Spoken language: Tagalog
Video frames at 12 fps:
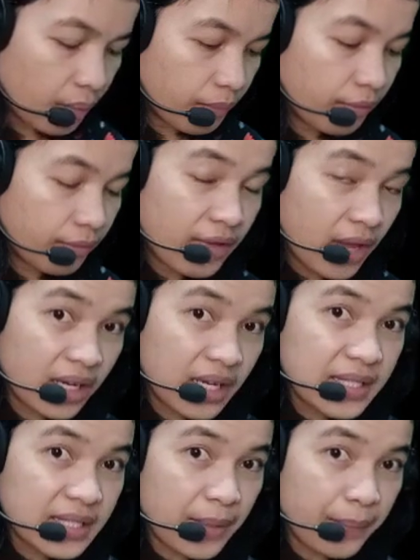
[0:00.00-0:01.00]
Now,
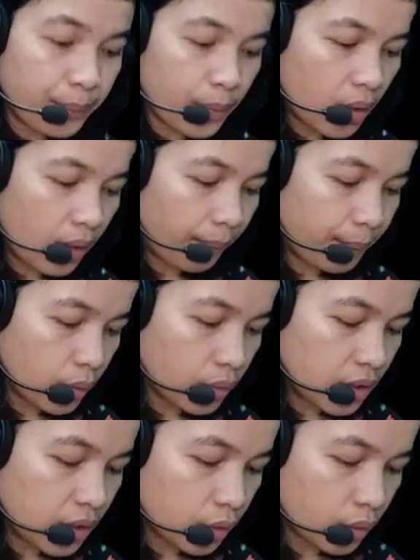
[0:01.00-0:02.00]
very simple lang
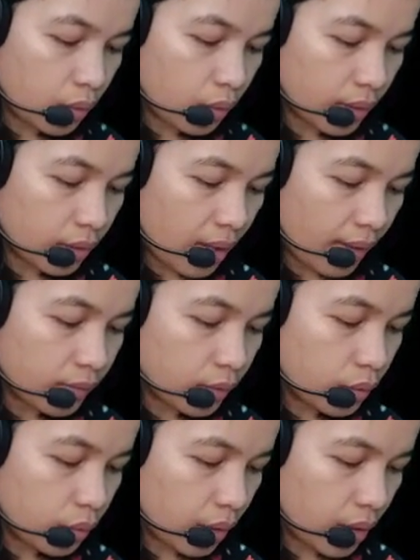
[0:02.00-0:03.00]
po dito. What you
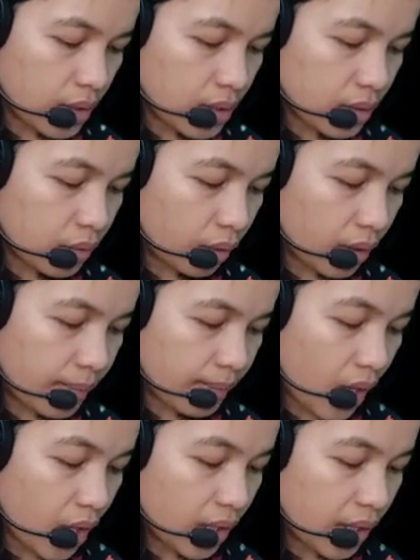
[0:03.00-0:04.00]
have to do is to
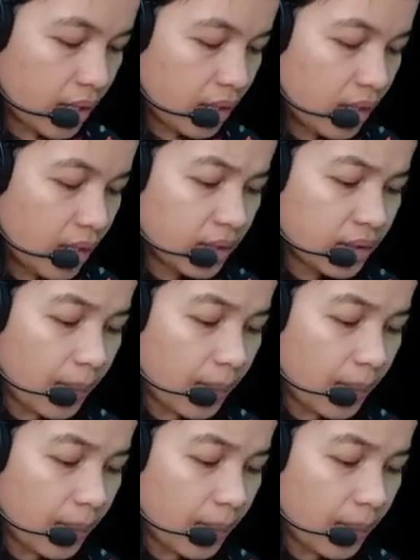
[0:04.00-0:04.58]
claim early.